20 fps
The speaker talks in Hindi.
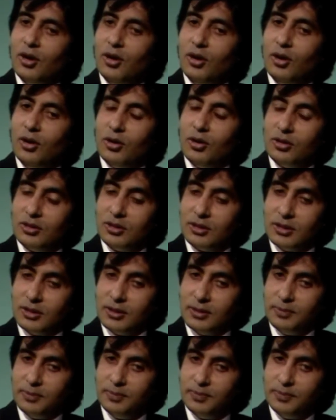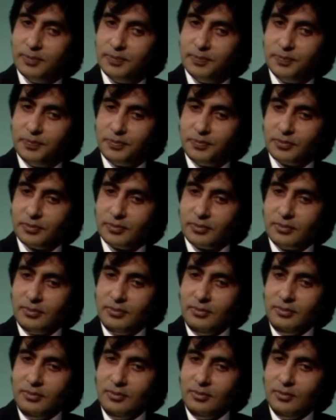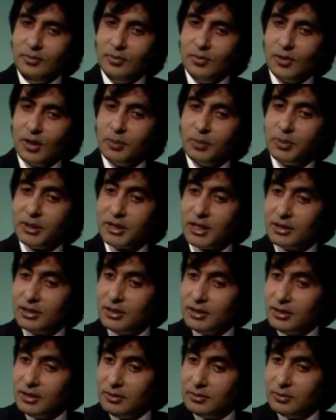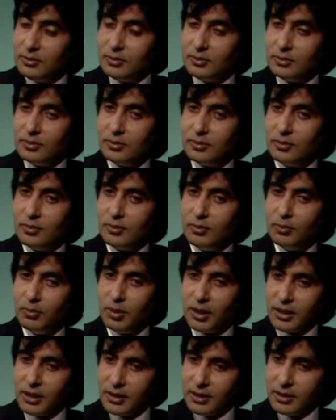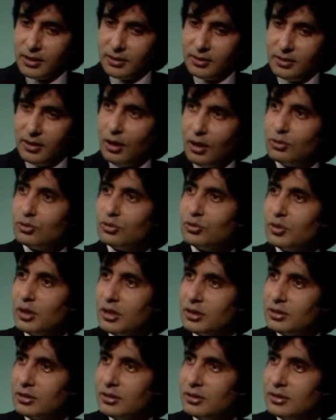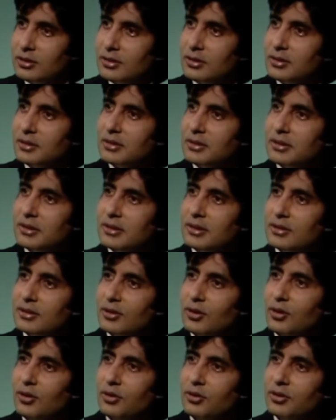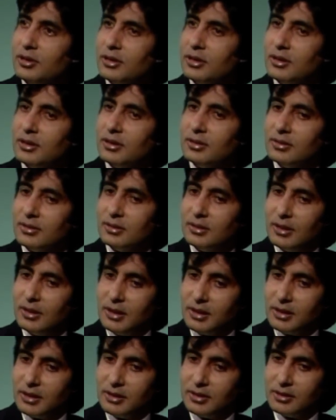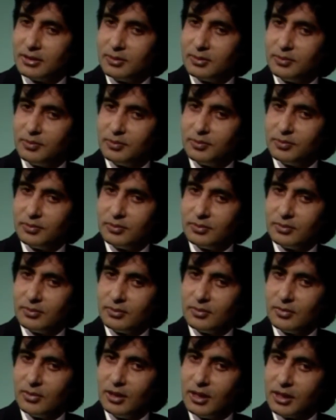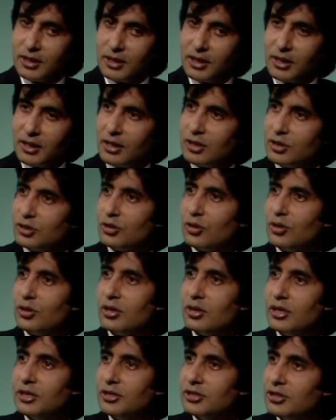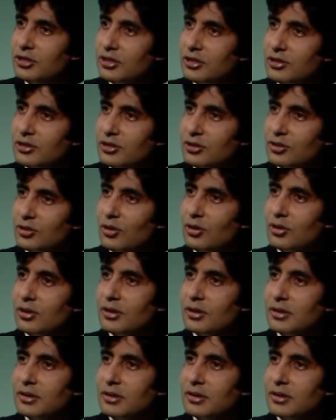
और um, पिताजी बड़े डाउन टू अर्थ और uh, एक लिखने का शौक लिटरेचर से शौक